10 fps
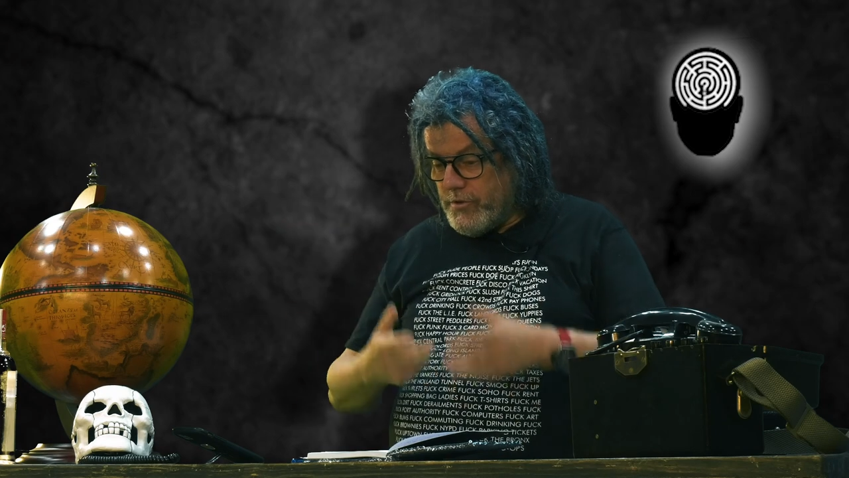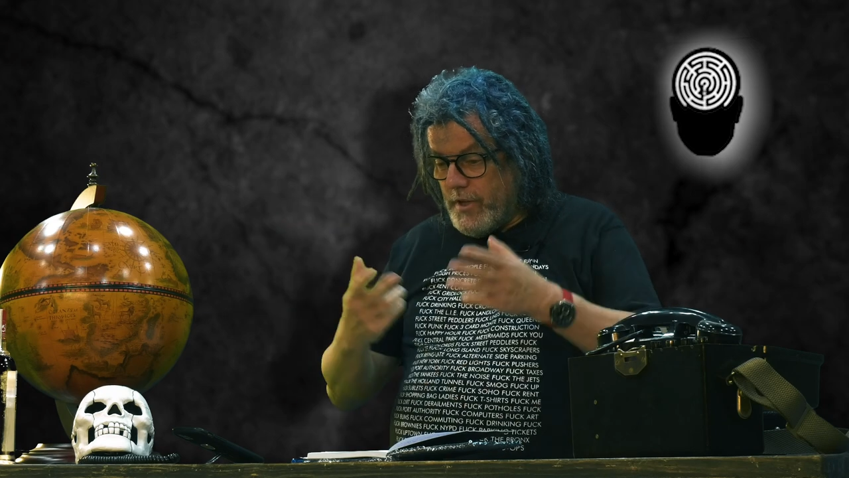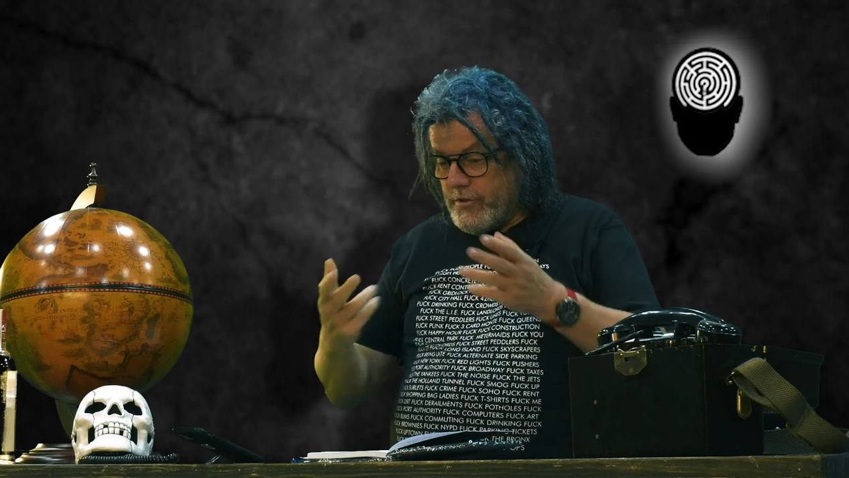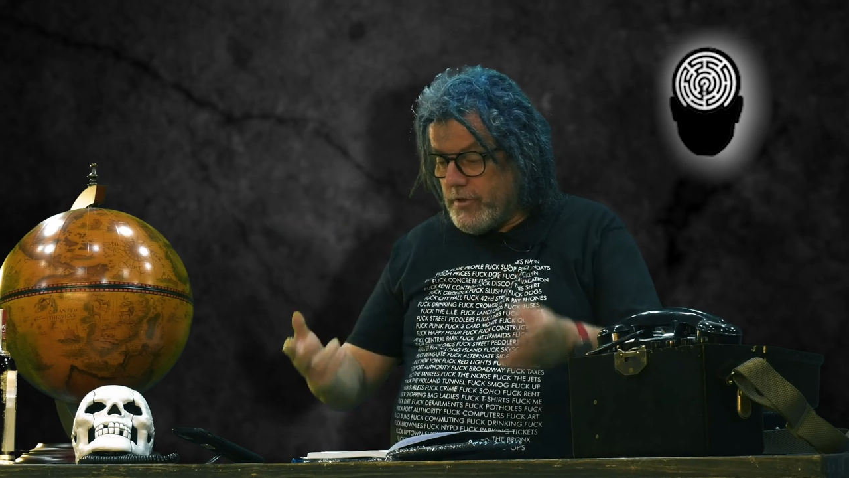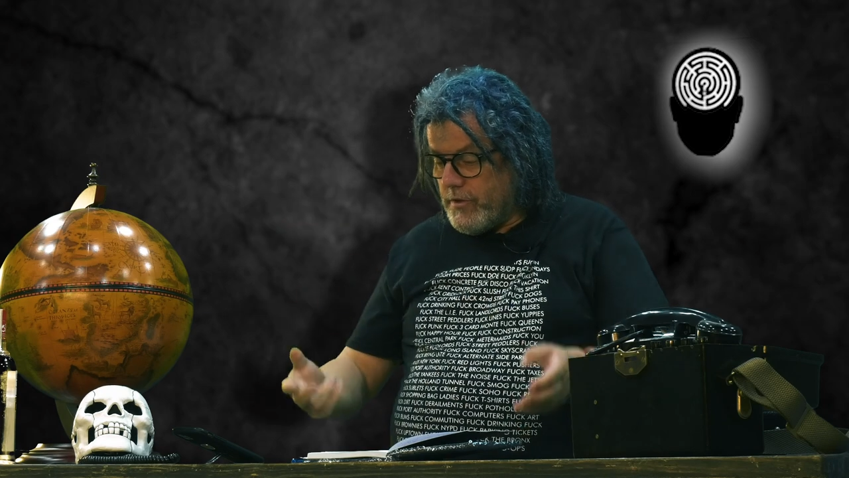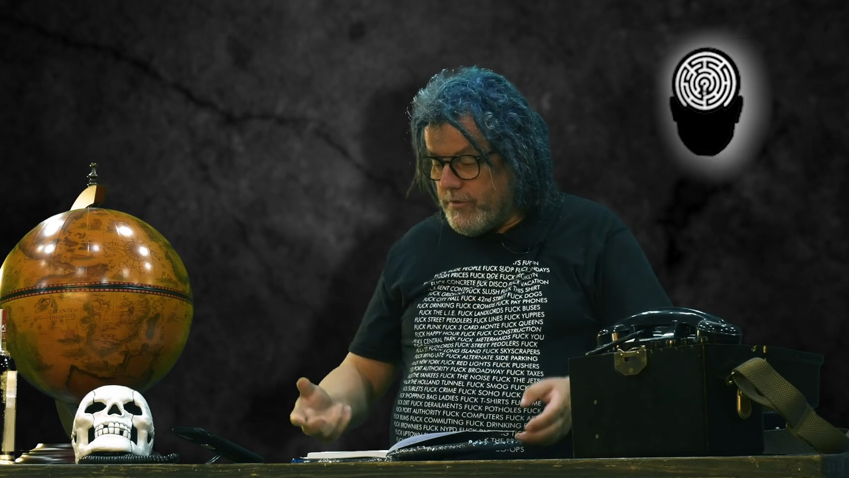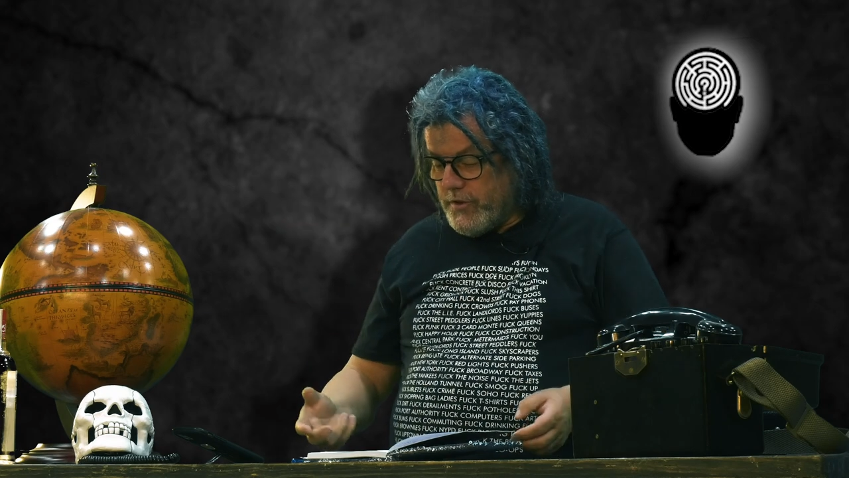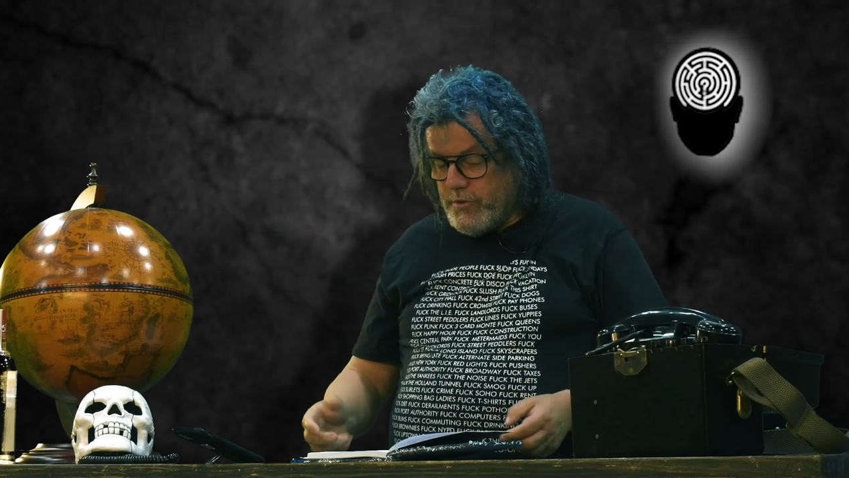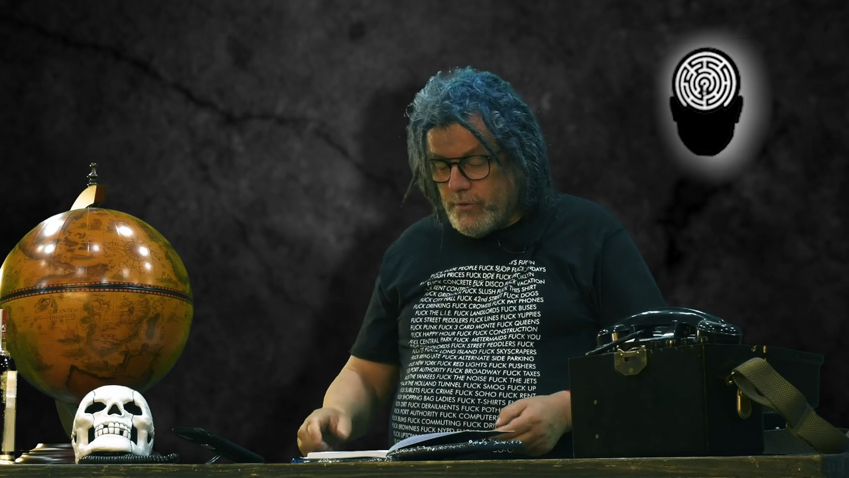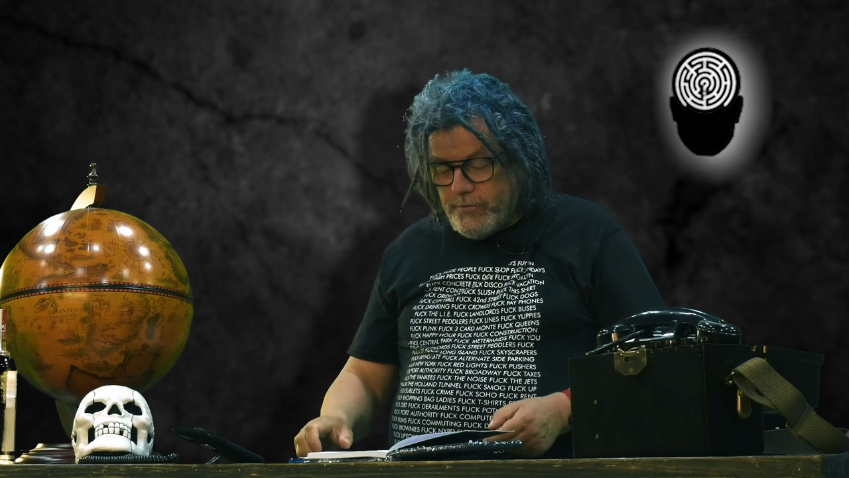z naszych
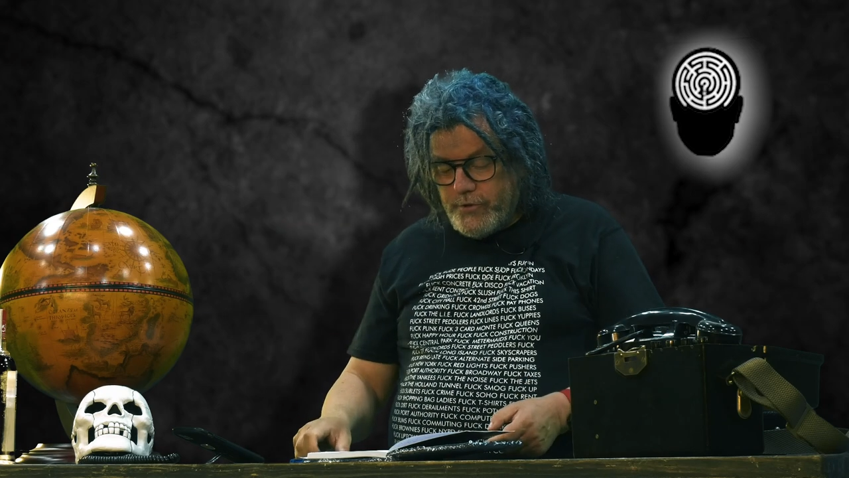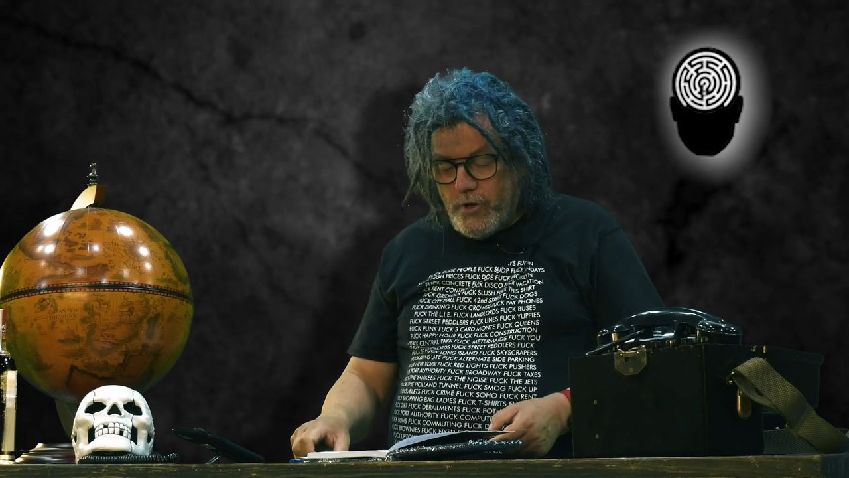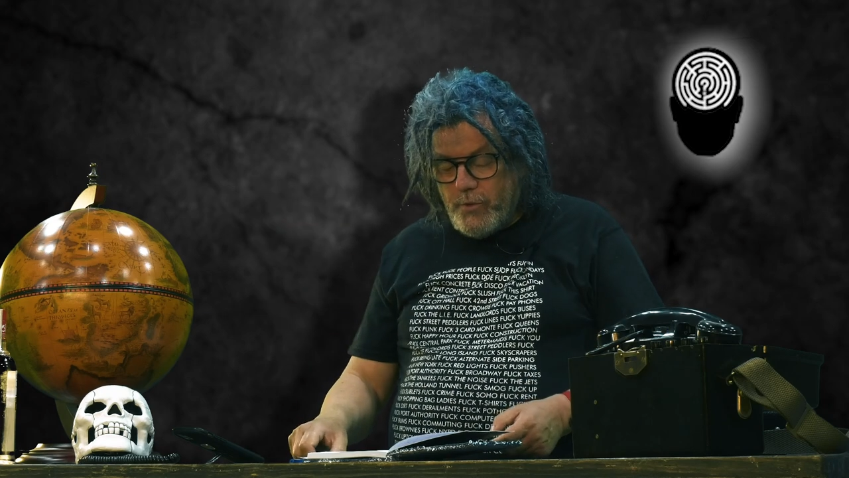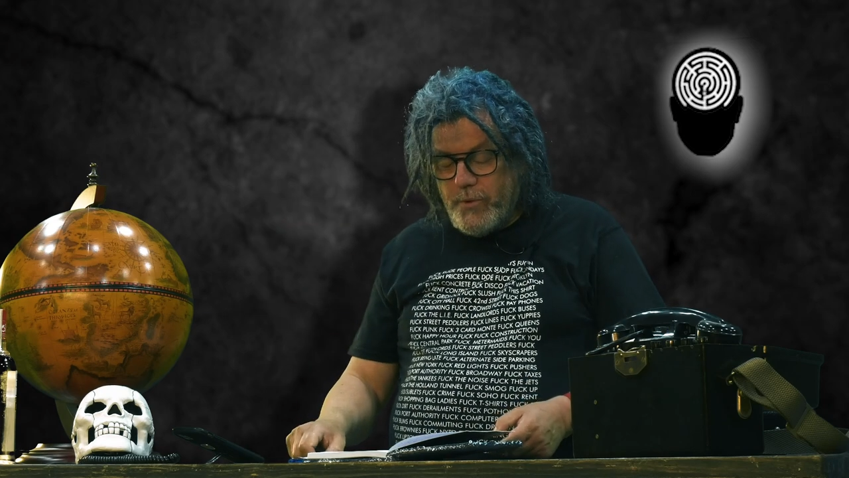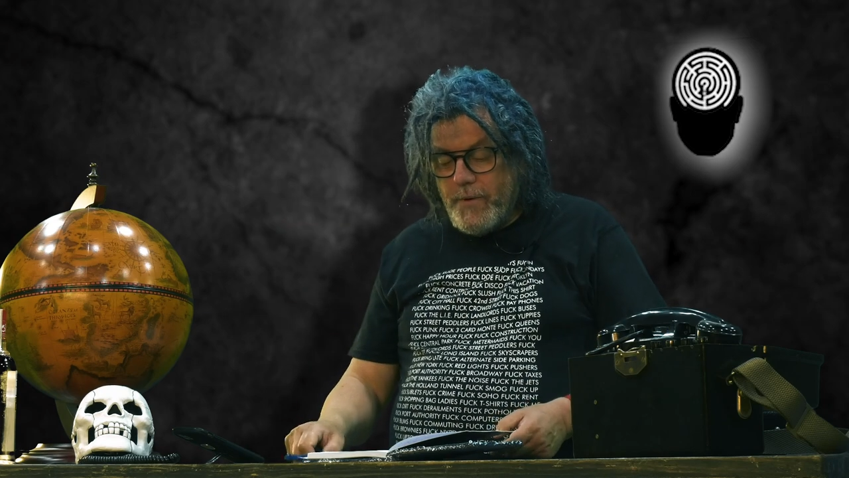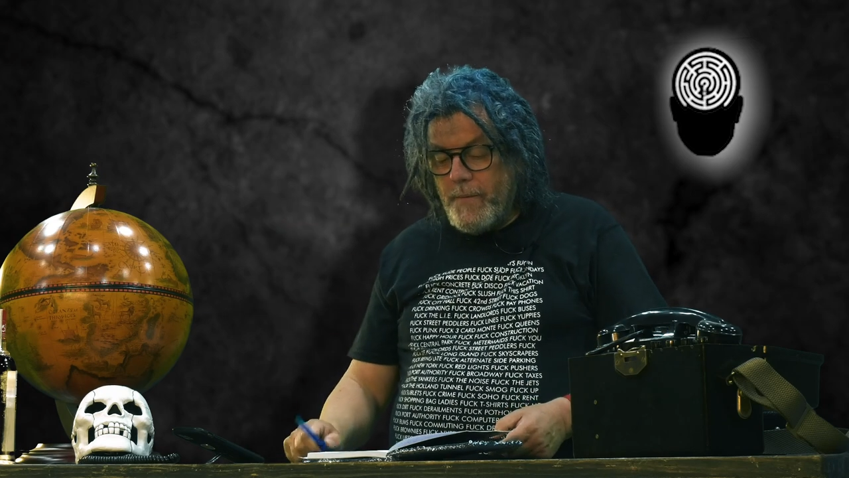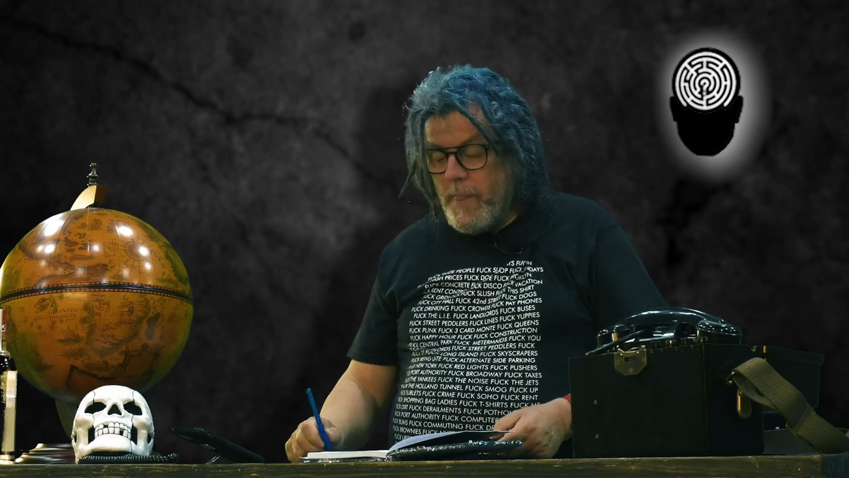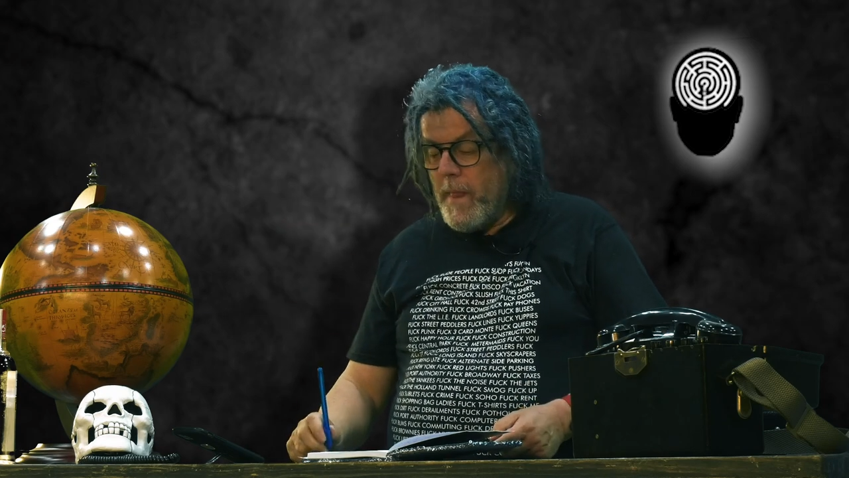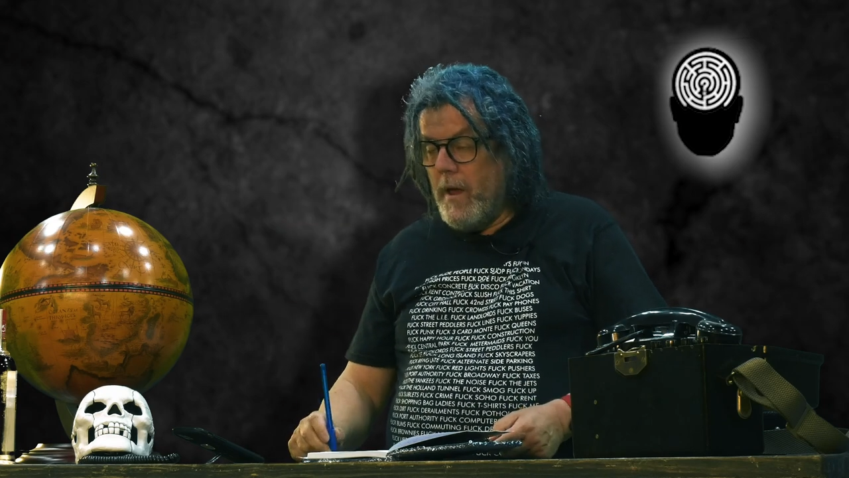widzów chciałby